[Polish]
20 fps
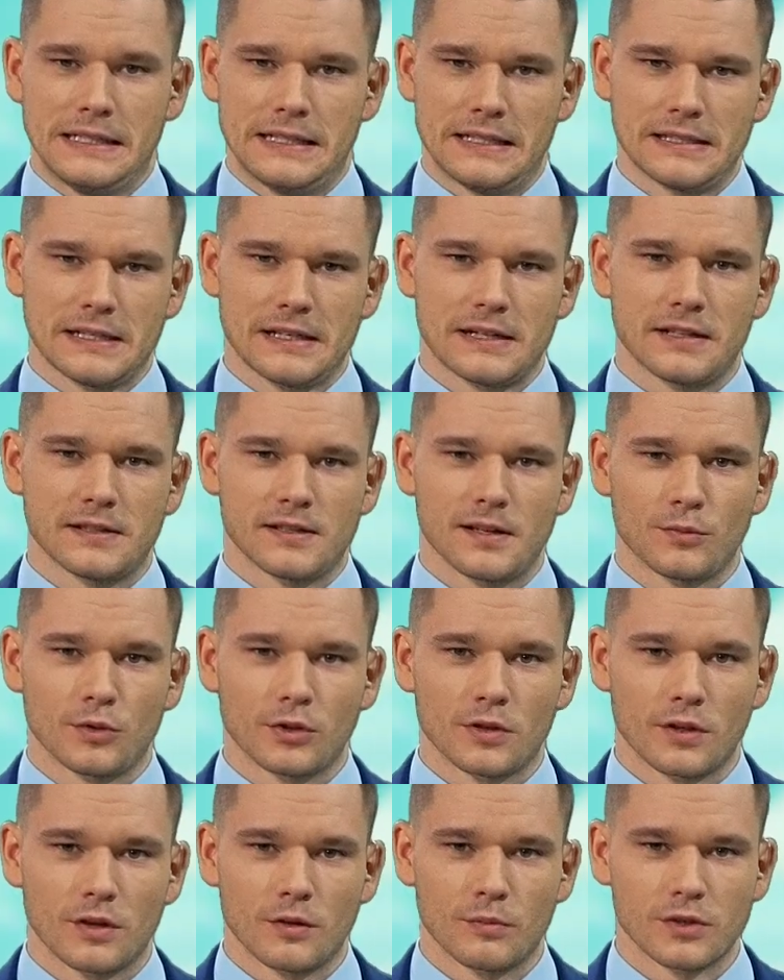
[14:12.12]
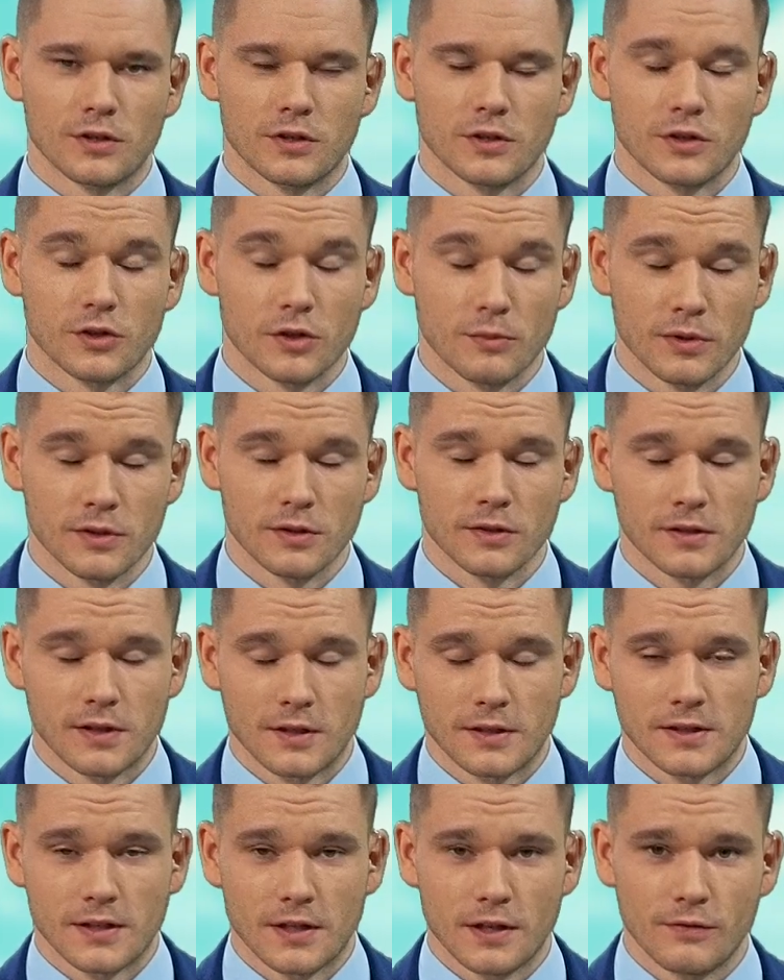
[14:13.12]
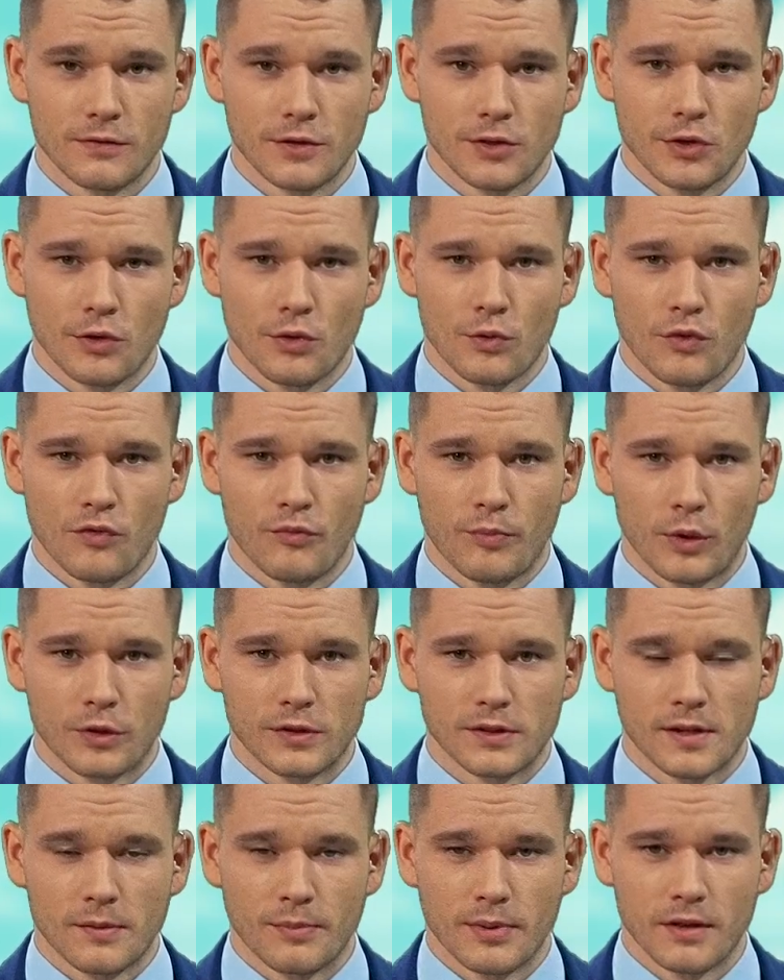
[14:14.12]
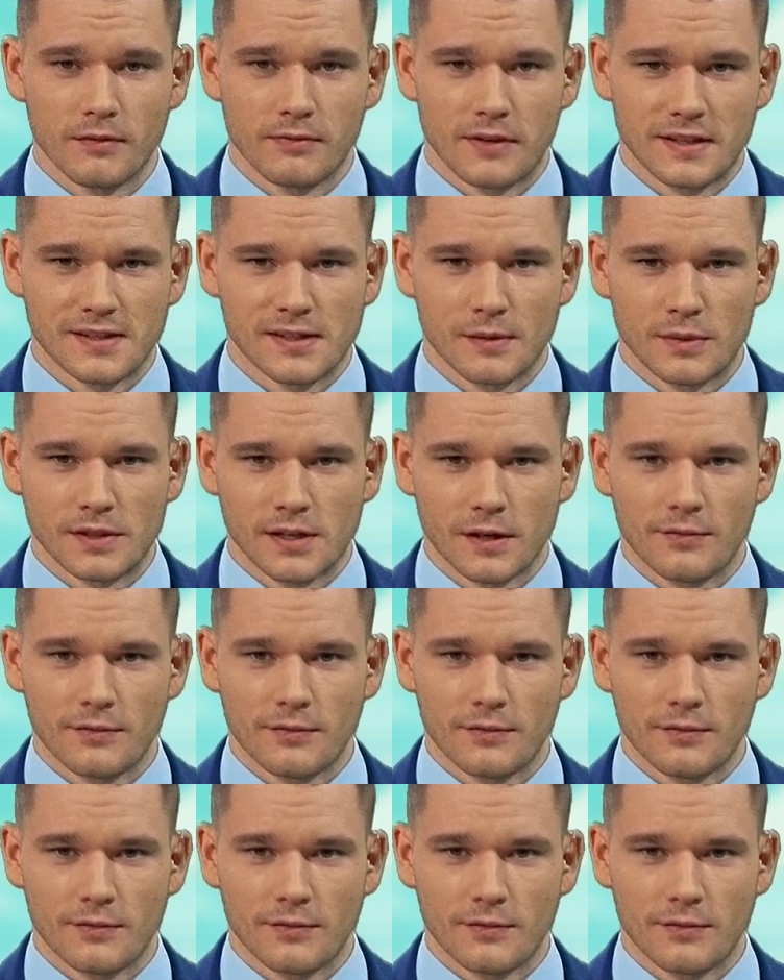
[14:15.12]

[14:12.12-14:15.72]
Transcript: zachęcam do tego, żeby zostać z telewizją w Polsce.pl. Wracamy za